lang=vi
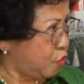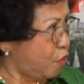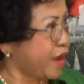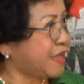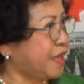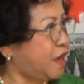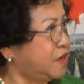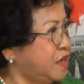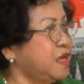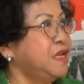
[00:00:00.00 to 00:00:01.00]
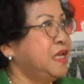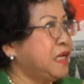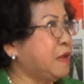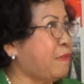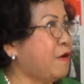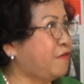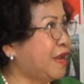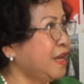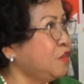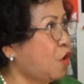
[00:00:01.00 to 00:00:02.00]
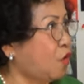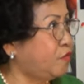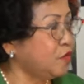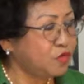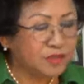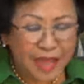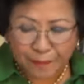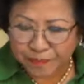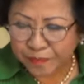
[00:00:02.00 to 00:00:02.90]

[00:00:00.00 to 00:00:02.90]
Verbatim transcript: Hoa Kỳ hơn nữa để bảo vệ lãnh thổ với chúng ta.